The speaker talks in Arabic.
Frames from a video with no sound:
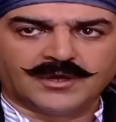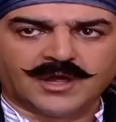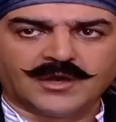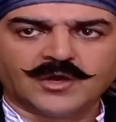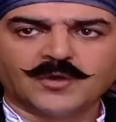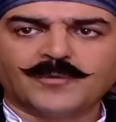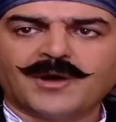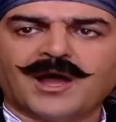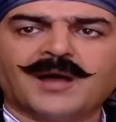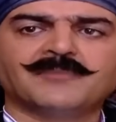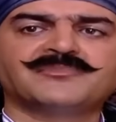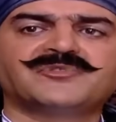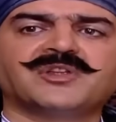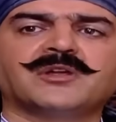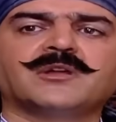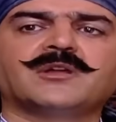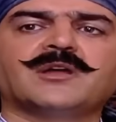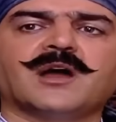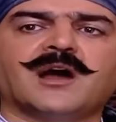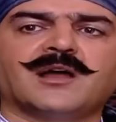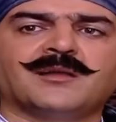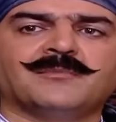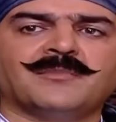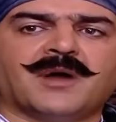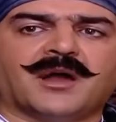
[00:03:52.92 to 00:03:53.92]
ما عم
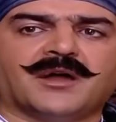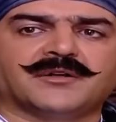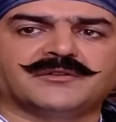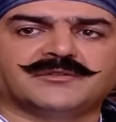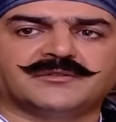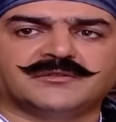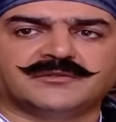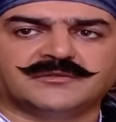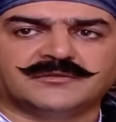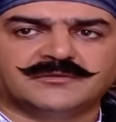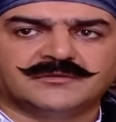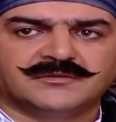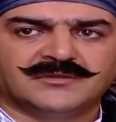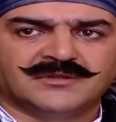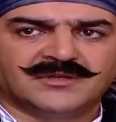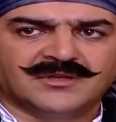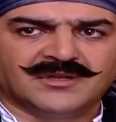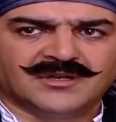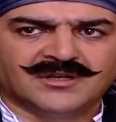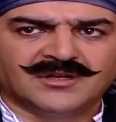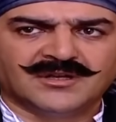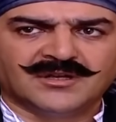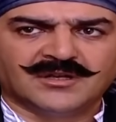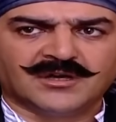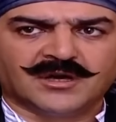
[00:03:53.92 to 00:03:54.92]
تنكال معي
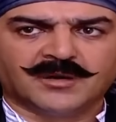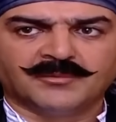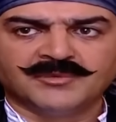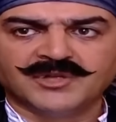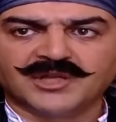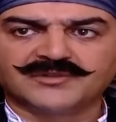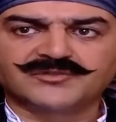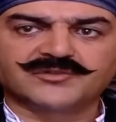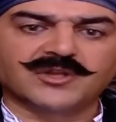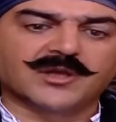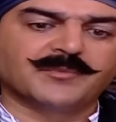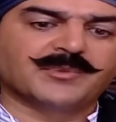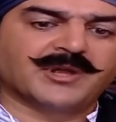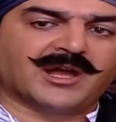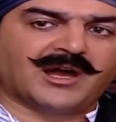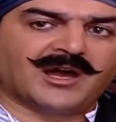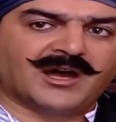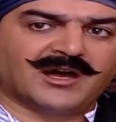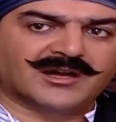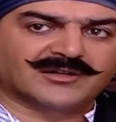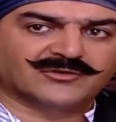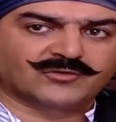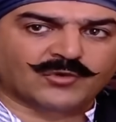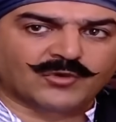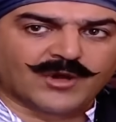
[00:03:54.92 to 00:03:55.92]
عم يطق
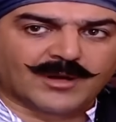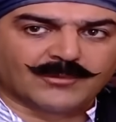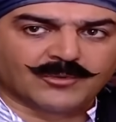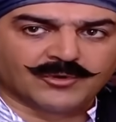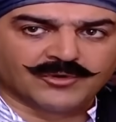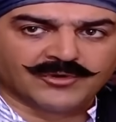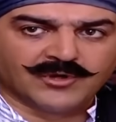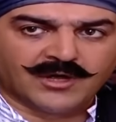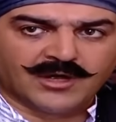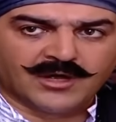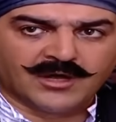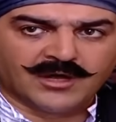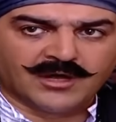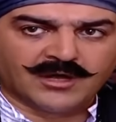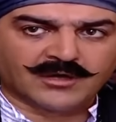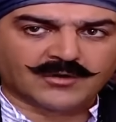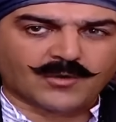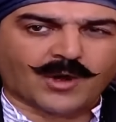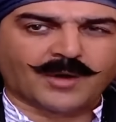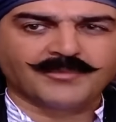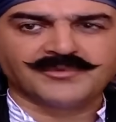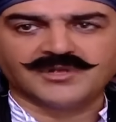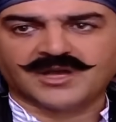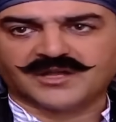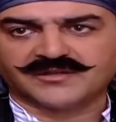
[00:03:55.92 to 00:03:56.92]
بحارته لأبو النار
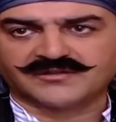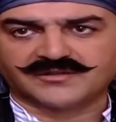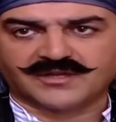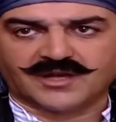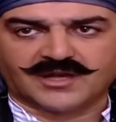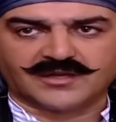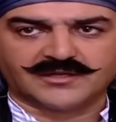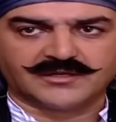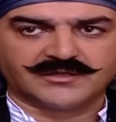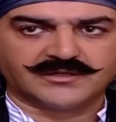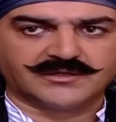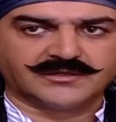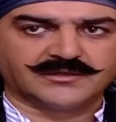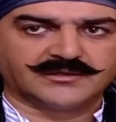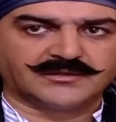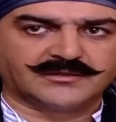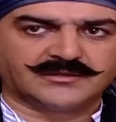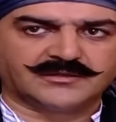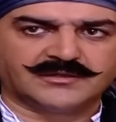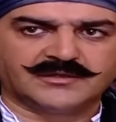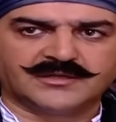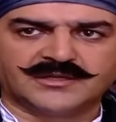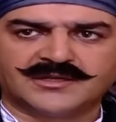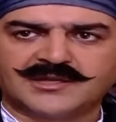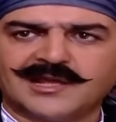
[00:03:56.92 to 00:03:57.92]
وعم يعطي عليه
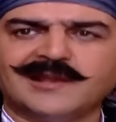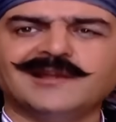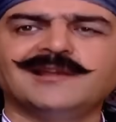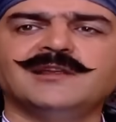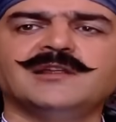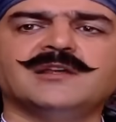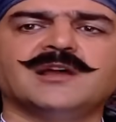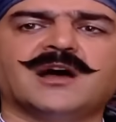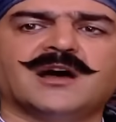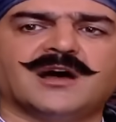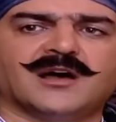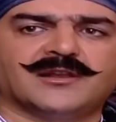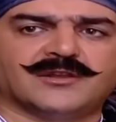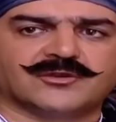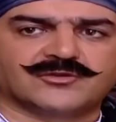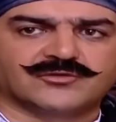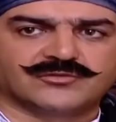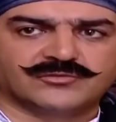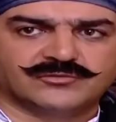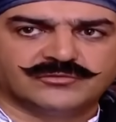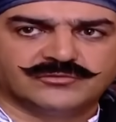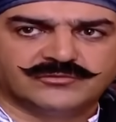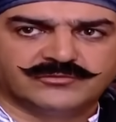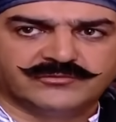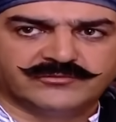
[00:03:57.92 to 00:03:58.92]
كل إياها
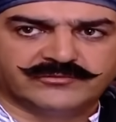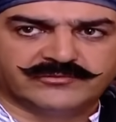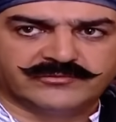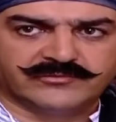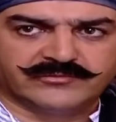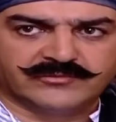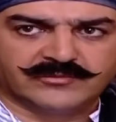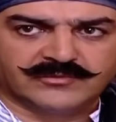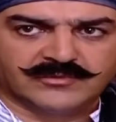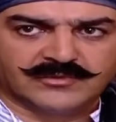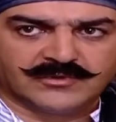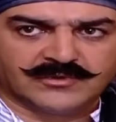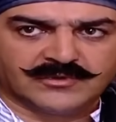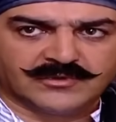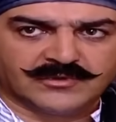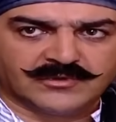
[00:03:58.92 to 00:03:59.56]
لشوف شغلة ما